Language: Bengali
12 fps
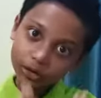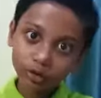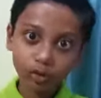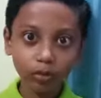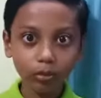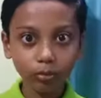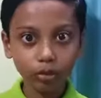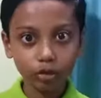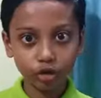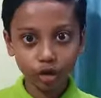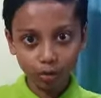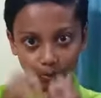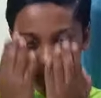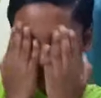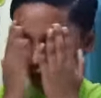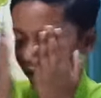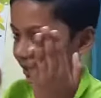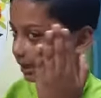ঠুমকো জবার
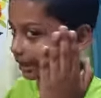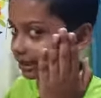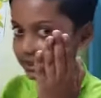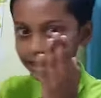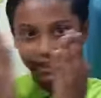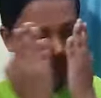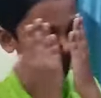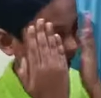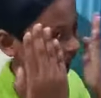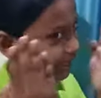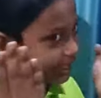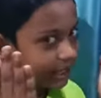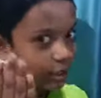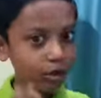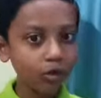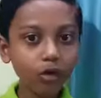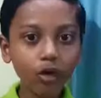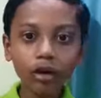আড়াল থেকে
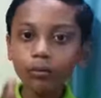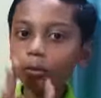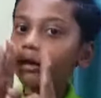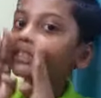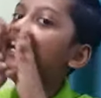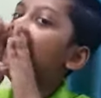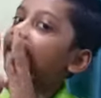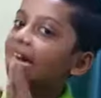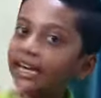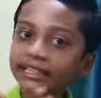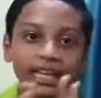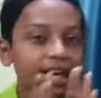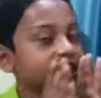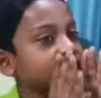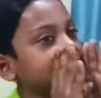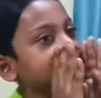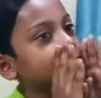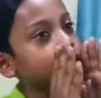করব ডাকা
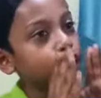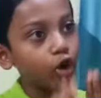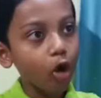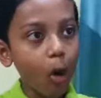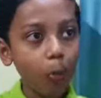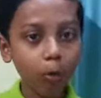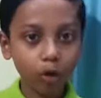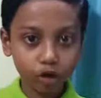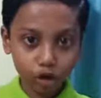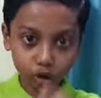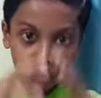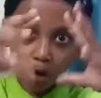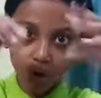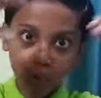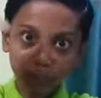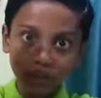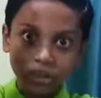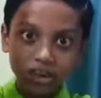ডাকি পরশু হব
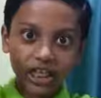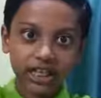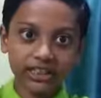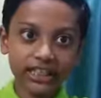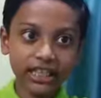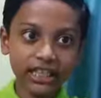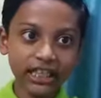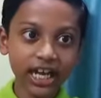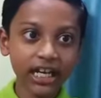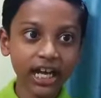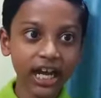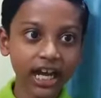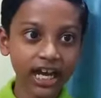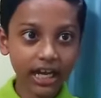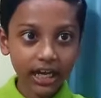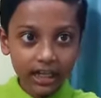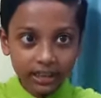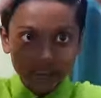সাঁঝের তারা
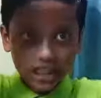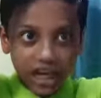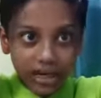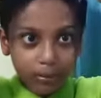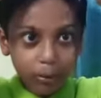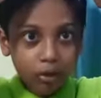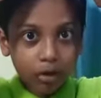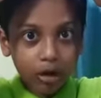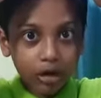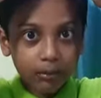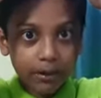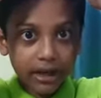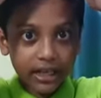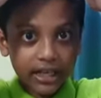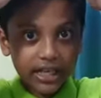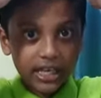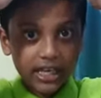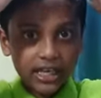ছাড়ব ঘর বাড়ি